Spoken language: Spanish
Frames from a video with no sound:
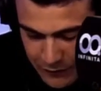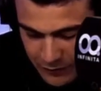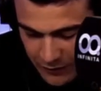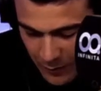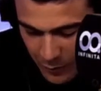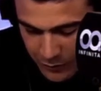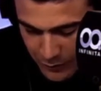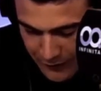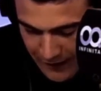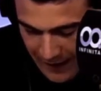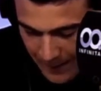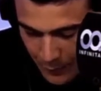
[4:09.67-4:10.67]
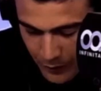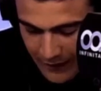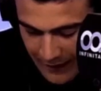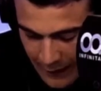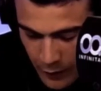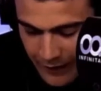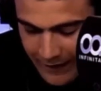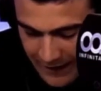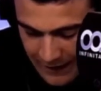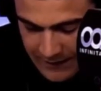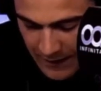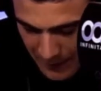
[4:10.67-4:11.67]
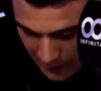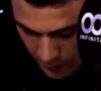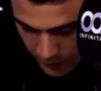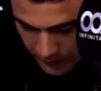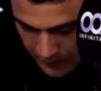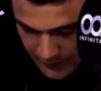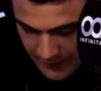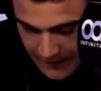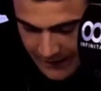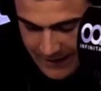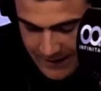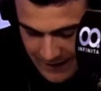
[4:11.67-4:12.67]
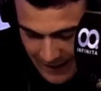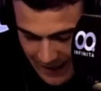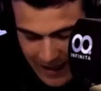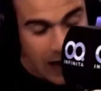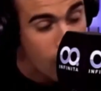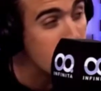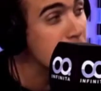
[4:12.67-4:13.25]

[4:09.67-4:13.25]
otra oportunidad porque creo que ya está mejor y será aún